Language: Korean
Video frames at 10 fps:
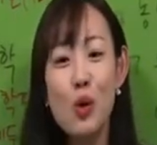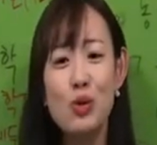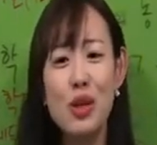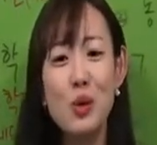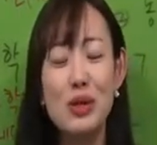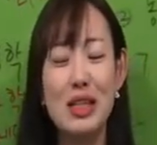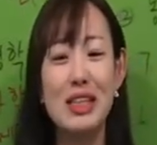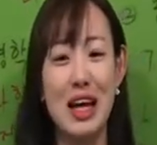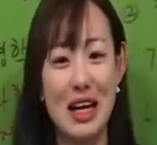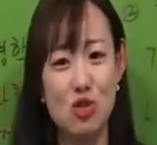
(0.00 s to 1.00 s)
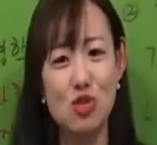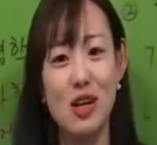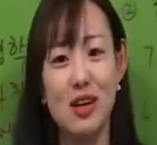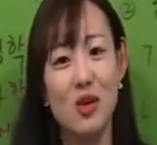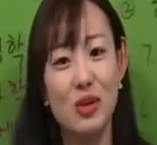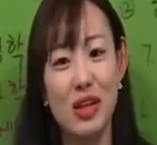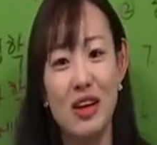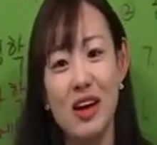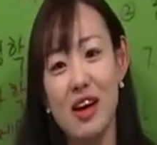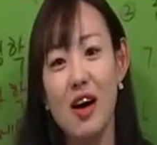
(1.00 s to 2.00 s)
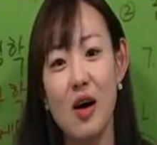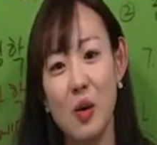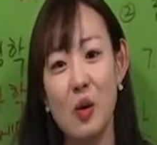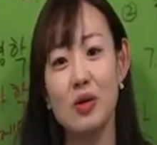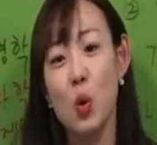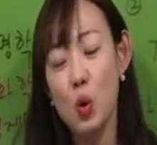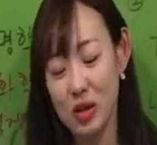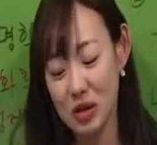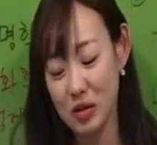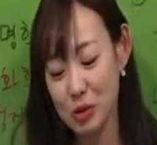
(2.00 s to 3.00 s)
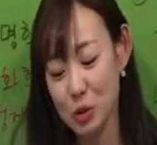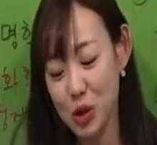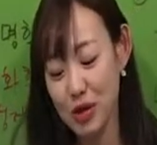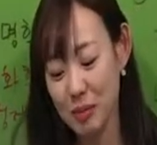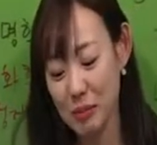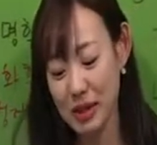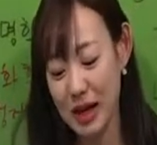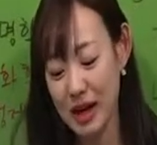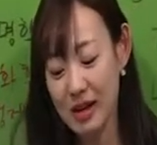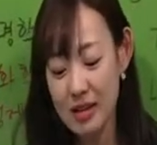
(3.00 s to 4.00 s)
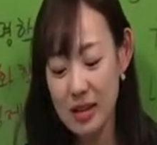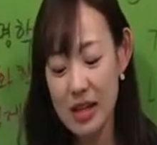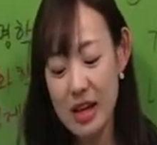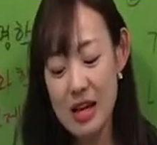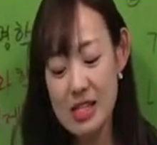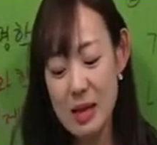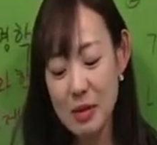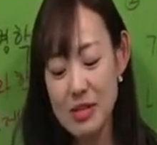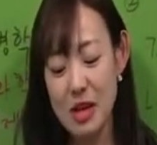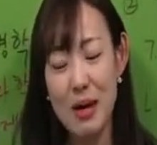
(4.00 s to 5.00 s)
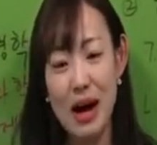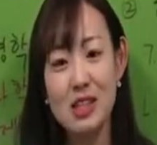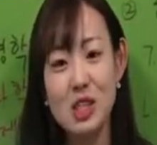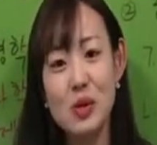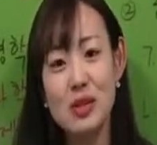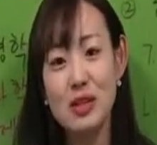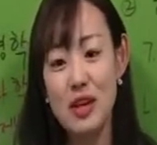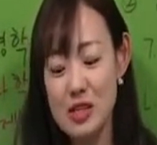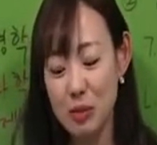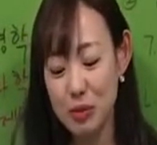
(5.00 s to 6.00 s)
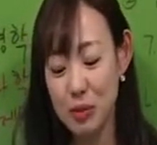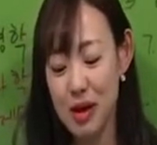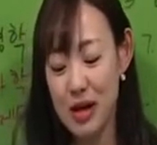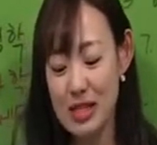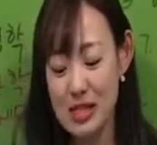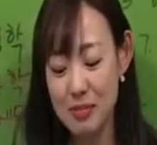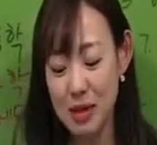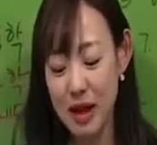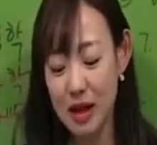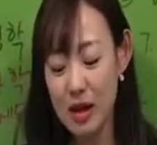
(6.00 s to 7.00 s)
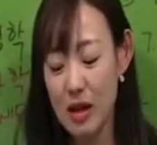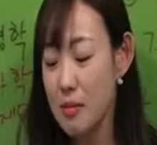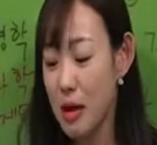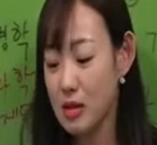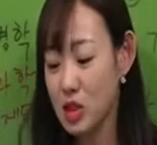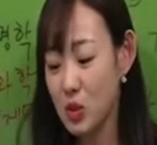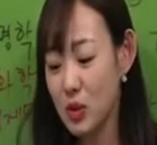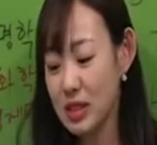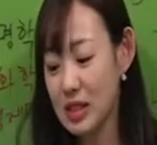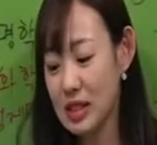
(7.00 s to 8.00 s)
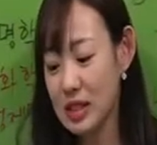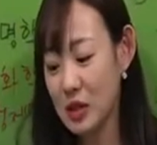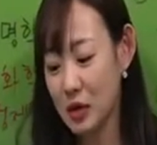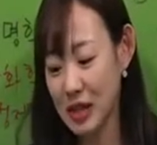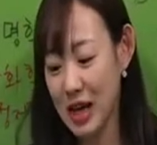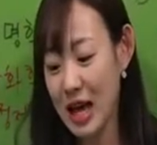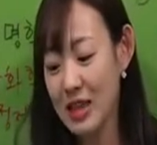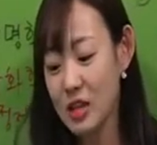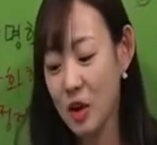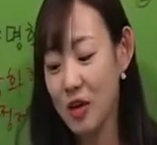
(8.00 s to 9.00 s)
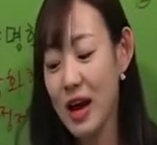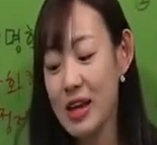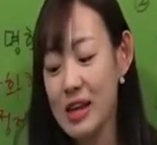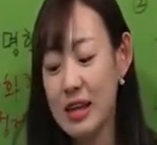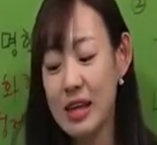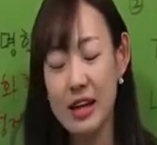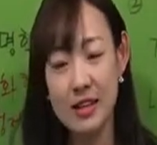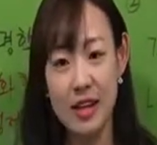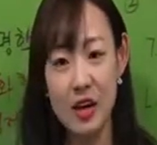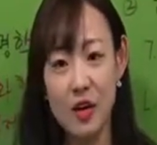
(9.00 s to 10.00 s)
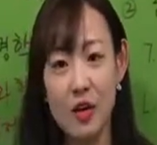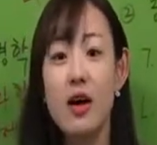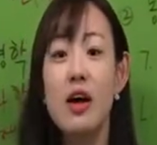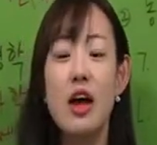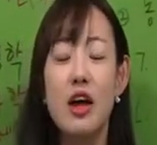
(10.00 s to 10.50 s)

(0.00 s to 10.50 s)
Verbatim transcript: 홍대용은 아주 잘 나오니까 어, 꼭 기억을 해두셔야 됩니다. 세 번째, 박지원에 대해서 보도록 하겠습니다. 박지원은 여기 한 열하일기가 있네요.